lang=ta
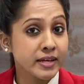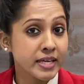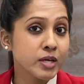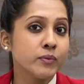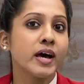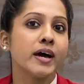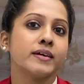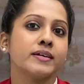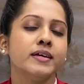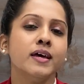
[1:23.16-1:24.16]
ஈக்குவலாக
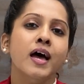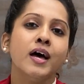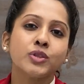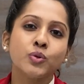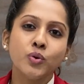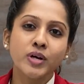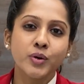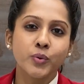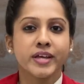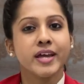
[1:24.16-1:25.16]
இருக்குது
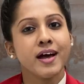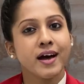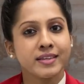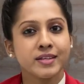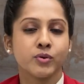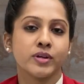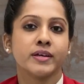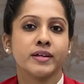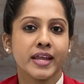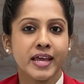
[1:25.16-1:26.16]
தூங்கக்கூடிய அந்த ஒரு
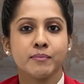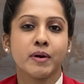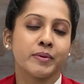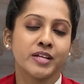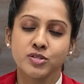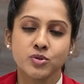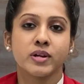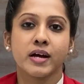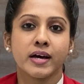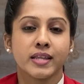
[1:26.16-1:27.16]
நேரம் அப்படின்னு
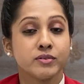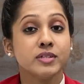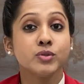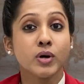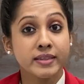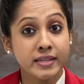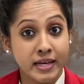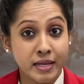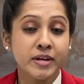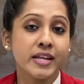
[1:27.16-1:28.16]
சொல்கிறாங்க அதாவது அந்த
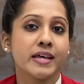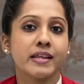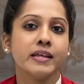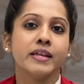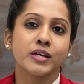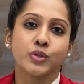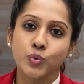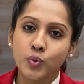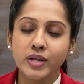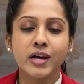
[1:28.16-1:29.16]
அரை மணி நேரத்தில் நீங்கள்
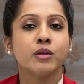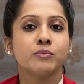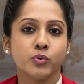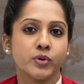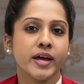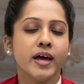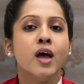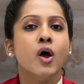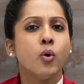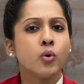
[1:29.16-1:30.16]
தூங்கினாலும் கூட
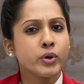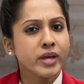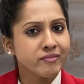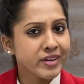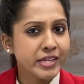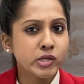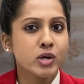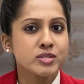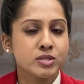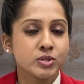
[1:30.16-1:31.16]
உங்களுடைய வெயிட்
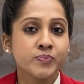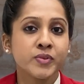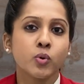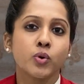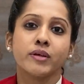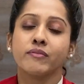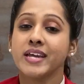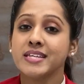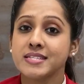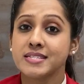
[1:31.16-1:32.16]
லாஸுக்கும் உங்களுடைய
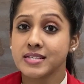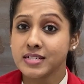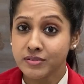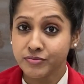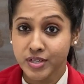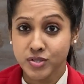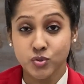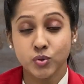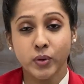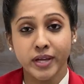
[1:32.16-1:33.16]
வேஸ்ட்
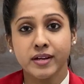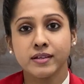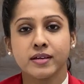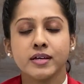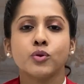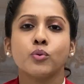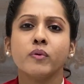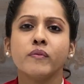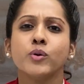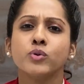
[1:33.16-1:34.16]
சர்க்கம்ஃபரன்ஸும் குறைக்கிறதுக்கு
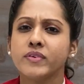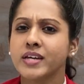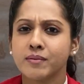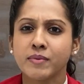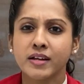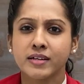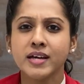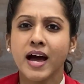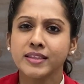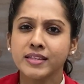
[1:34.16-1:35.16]
ரொம்பவே உதவிகரமாக
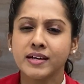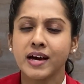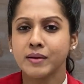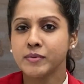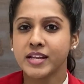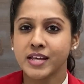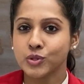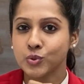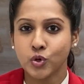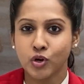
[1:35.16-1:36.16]
இருக்குது அந்த அரை மணி நேர
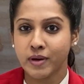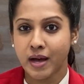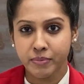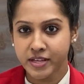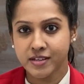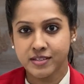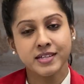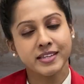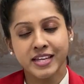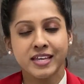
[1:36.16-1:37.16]
தூக்கம் அப்படிங்கிறது
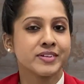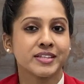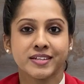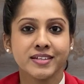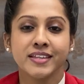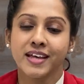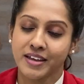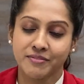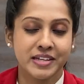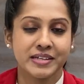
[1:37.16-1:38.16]
தெரிய வந்திருக்கு இந்த ஆய்வில்